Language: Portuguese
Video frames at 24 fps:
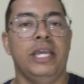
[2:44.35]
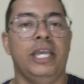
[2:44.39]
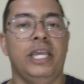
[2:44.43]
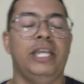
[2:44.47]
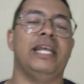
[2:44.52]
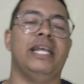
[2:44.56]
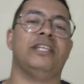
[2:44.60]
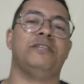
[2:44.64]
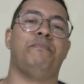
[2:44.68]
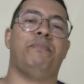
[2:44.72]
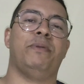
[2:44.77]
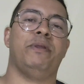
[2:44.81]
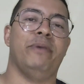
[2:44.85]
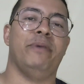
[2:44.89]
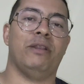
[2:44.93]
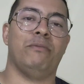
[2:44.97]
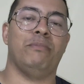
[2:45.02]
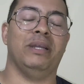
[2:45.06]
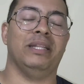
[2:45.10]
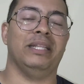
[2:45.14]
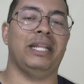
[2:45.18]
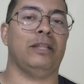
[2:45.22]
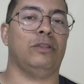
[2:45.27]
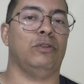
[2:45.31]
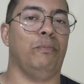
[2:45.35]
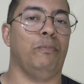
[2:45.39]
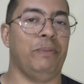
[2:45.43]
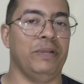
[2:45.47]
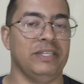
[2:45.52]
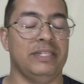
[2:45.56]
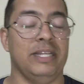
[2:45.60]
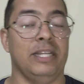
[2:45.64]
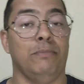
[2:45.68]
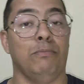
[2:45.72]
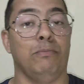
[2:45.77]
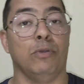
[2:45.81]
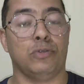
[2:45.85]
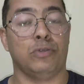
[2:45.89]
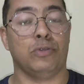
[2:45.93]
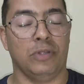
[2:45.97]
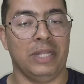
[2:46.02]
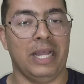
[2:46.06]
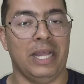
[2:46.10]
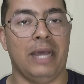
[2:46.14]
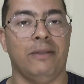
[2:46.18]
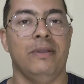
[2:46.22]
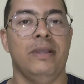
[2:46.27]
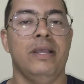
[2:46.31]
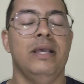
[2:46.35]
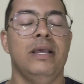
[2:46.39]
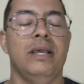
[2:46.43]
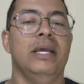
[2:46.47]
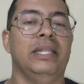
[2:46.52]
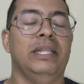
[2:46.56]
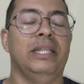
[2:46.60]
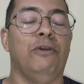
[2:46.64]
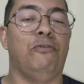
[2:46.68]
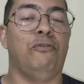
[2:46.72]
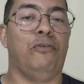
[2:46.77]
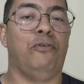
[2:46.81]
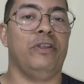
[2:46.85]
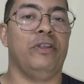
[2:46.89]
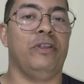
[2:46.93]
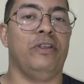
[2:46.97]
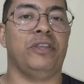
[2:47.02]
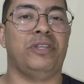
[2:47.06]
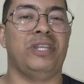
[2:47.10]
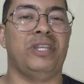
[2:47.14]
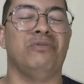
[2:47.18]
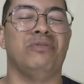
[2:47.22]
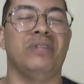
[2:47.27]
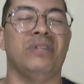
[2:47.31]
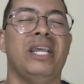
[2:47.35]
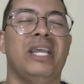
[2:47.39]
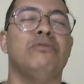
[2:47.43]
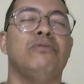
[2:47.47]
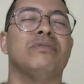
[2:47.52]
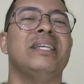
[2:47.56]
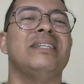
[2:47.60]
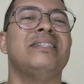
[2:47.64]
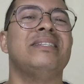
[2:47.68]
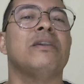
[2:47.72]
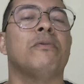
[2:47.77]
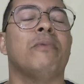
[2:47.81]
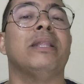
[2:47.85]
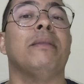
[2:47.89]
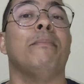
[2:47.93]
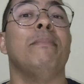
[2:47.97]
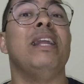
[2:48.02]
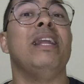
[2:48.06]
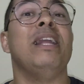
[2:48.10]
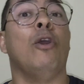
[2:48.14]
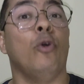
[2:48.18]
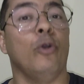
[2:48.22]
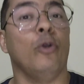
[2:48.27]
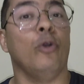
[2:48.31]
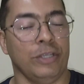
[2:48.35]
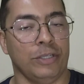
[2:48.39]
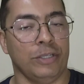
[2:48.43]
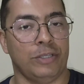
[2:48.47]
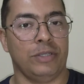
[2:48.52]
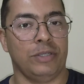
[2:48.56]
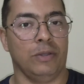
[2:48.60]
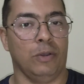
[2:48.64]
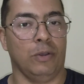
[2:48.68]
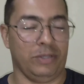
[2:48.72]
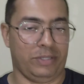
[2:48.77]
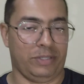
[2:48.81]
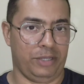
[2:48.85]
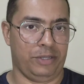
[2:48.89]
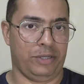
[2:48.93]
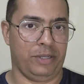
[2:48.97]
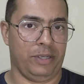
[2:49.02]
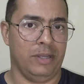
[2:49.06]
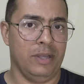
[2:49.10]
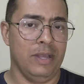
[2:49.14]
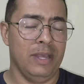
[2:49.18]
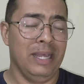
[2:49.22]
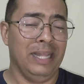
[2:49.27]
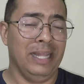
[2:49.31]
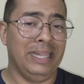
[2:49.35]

E nesse primeiro mandato do presidente Bolsonaro não foram investidos nem 250 milhões, ou seja,